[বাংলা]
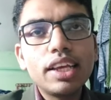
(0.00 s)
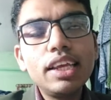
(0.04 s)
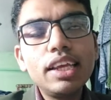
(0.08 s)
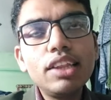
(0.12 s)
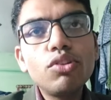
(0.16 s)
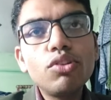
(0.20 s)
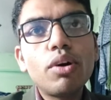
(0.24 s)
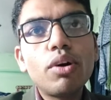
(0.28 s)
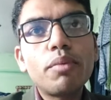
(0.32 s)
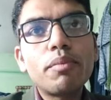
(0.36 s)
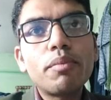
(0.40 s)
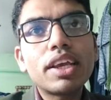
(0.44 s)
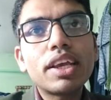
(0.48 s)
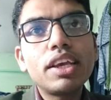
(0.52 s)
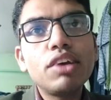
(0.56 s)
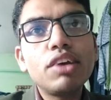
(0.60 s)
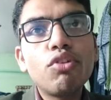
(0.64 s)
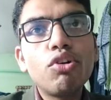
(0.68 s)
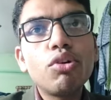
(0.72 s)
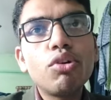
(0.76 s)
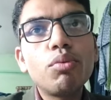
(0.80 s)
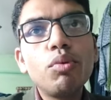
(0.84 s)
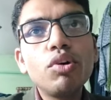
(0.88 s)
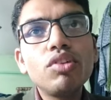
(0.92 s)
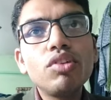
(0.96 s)
কিন্তু আমরা কি
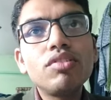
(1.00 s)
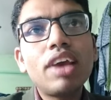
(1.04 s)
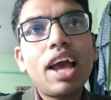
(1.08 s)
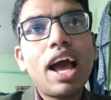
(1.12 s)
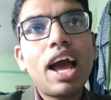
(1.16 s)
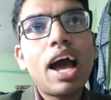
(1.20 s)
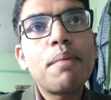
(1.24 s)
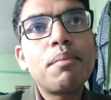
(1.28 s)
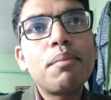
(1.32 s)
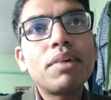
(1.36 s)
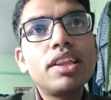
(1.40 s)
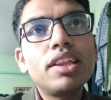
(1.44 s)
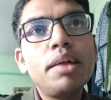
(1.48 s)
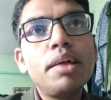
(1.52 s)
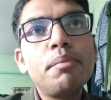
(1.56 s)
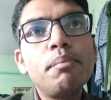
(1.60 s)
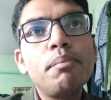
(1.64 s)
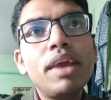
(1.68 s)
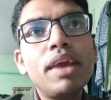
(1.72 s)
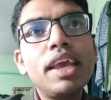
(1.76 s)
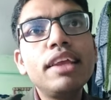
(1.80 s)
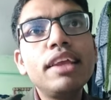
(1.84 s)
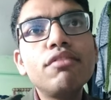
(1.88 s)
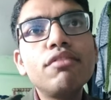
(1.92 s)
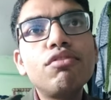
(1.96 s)
করব যে আমাদের
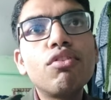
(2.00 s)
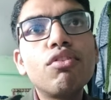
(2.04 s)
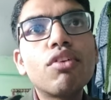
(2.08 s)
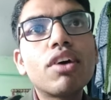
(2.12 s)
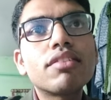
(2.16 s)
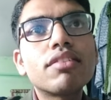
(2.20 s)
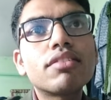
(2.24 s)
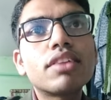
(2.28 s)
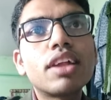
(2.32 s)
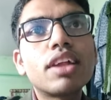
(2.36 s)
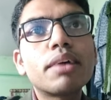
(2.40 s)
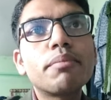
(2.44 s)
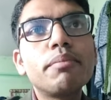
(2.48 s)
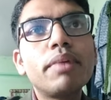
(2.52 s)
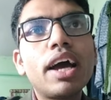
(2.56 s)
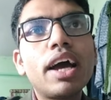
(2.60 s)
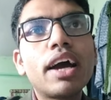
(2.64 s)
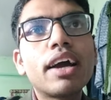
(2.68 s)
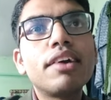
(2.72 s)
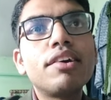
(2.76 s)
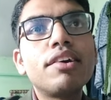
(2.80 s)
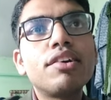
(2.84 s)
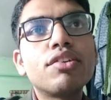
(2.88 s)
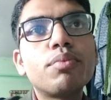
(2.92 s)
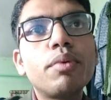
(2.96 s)
মেইন ফোকাস থাকবে
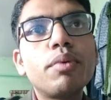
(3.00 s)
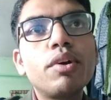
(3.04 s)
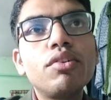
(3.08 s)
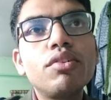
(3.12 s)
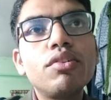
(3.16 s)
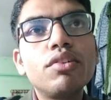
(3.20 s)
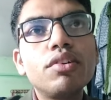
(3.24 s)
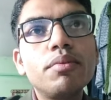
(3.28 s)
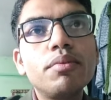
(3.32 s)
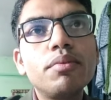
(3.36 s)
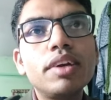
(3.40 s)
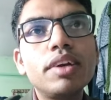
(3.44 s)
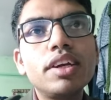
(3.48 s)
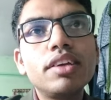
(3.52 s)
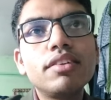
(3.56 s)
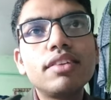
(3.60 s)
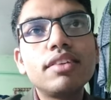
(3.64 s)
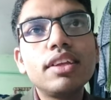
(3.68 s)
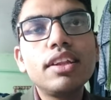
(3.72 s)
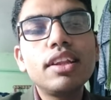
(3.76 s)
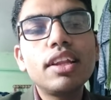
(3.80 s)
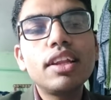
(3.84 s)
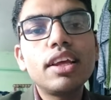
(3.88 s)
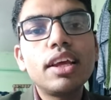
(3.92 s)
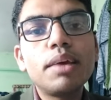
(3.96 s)
আগে রেসপিরেটরি
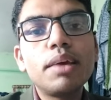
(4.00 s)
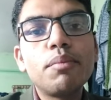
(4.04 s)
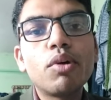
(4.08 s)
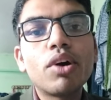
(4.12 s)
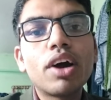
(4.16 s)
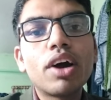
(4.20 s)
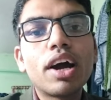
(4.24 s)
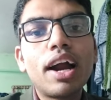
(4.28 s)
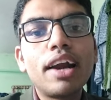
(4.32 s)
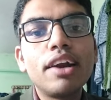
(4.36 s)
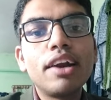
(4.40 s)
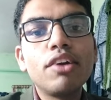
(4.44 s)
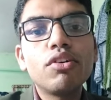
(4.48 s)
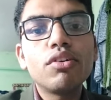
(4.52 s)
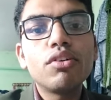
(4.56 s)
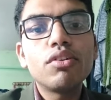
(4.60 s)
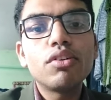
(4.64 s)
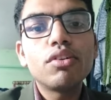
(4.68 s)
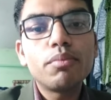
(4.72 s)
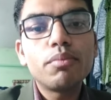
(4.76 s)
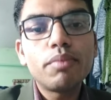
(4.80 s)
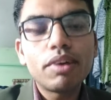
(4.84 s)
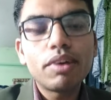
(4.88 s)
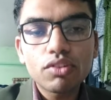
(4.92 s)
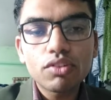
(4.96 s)
মেডিসিন এবং কার্ডিও
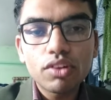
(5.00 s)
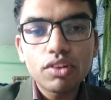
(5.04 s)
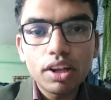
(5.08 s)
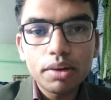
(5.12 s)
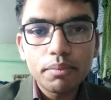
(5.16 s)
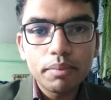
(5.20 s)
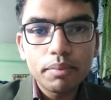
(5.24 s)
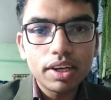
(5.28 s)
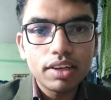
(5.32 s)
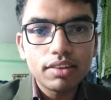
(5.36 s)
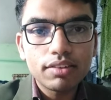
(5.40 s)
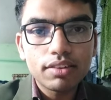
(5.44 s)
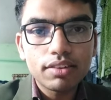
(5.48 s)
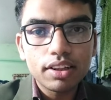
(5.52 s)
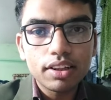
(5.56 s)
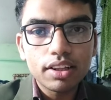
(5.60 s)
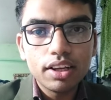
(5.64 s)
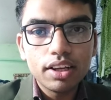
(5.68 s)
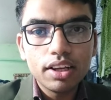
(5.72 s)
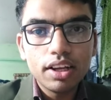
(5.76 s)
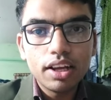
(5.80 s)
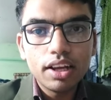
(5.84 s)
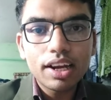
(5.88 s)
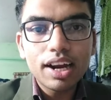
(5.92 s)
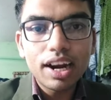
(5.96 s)
ভাস্কুলার মেডিসিন
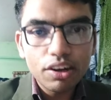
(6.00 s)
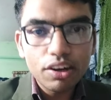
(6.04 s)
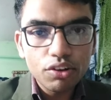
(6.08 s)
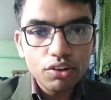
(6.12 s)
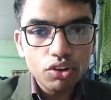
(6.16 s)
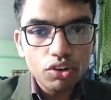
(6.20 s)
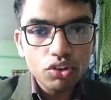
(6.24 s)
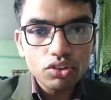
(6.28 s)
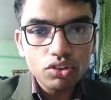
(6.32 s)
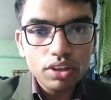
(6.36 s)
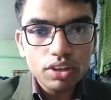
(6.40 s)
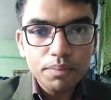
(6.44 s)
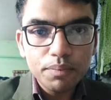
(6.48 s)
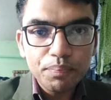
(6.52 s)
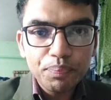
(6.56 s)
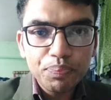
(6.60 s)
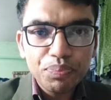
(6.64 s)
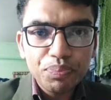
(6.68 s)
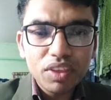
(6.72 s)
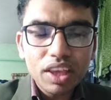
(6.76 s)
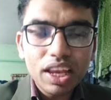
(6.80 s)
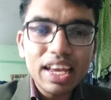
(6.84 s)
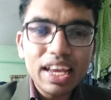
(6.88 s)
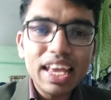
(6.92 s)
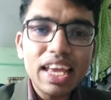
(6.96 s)
কার্ডিওলজি
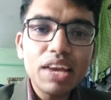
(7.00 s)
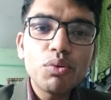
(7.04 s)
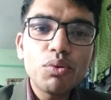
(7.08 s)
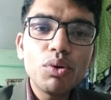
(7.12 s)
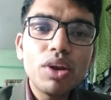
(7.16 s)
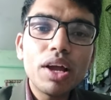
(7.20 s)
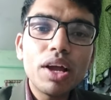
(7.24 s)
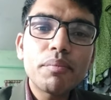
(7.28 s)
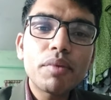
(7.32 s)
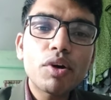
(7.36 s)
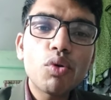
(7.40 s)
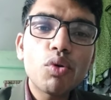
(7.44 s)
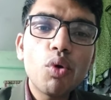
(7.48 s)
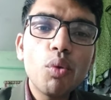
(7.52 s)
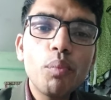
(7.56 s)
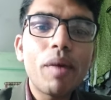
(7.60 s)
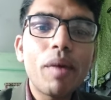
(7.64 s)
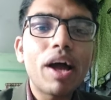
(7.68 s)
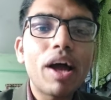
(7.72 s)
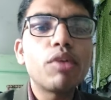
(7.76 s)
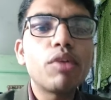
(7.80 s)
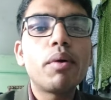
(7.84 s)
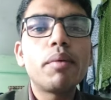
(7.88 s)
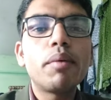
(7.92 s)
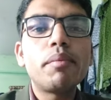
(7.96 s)
এইগুলো আমরা খুব
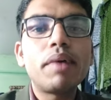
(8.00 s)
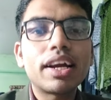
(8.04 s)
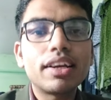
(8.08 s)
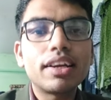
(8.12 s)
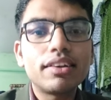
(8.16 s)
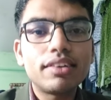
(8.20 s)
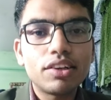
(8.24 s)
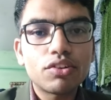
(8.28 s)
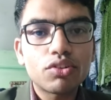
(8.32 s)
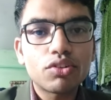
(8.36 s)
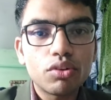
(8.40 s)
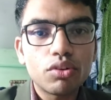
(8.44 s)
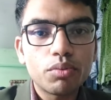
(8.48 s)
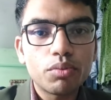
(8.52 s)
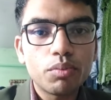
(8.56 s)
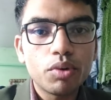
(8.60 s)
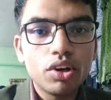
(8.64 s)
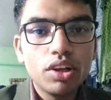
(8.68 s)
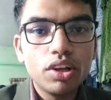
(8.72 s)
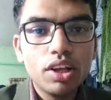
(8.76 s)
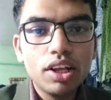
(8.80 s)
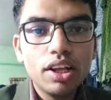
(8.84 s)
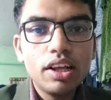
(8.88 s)
ভালোভাবে আগে শেষ করব